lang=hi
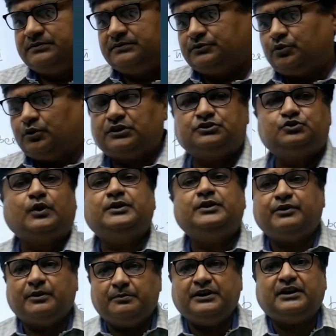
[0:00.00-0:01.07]
थोड़ा सा ज्वाइंट
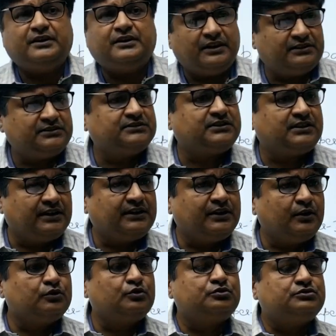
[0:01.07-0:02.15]
फैमिली का एनालिसिस करेंगे
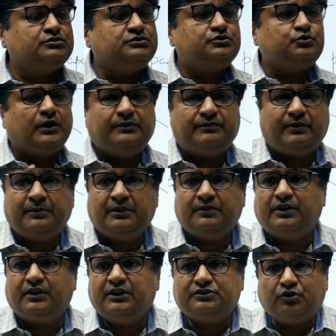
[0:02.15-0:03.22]
ऑल दो ज्वाइंट फैमिली
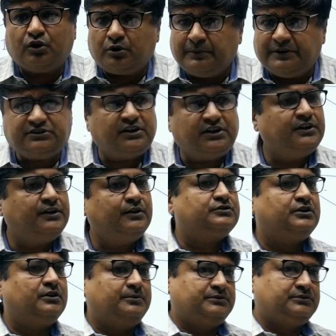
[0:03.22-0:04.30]
वर्ड इज नॉट मैं इन योर
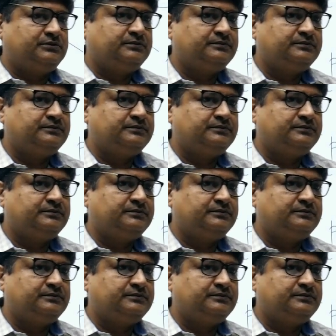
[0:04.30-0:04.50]
सिलेबस